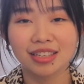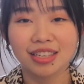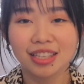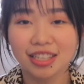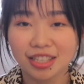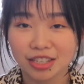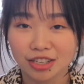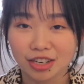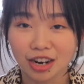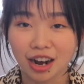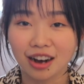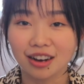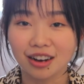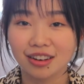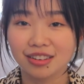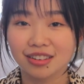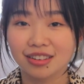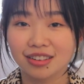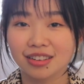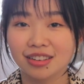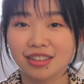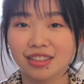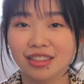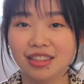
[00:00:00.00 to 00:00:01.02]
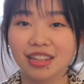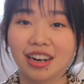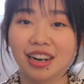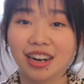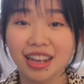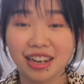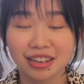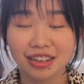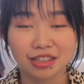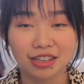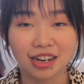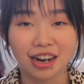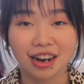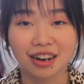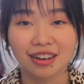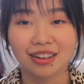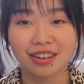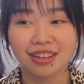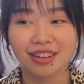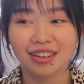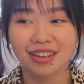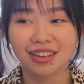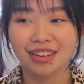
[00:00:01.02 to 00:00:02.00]
气场、能量
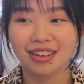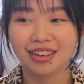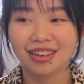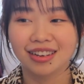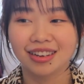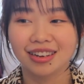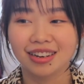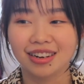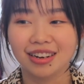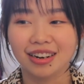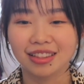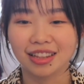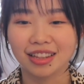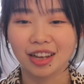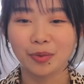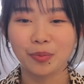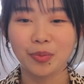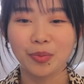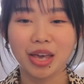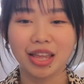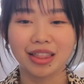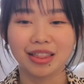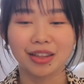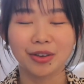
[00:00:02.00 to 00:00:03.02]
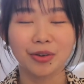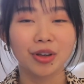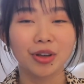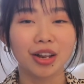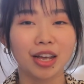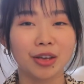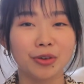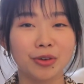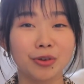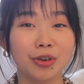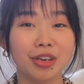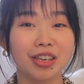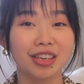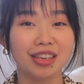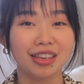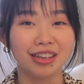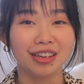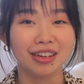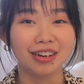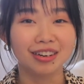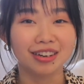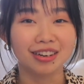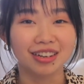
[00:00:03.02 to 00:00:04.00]
场，让它变得越来越
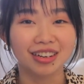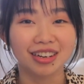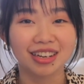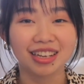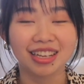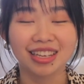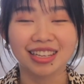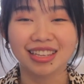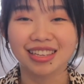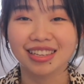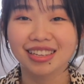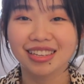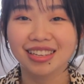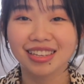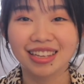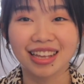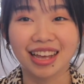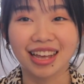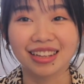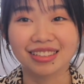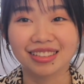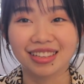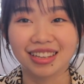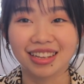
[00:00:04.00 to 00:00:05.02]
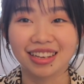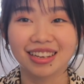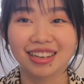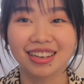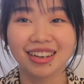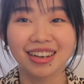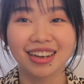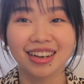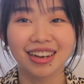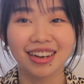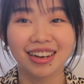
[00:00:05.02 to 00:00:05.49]
宜人，可以滋养你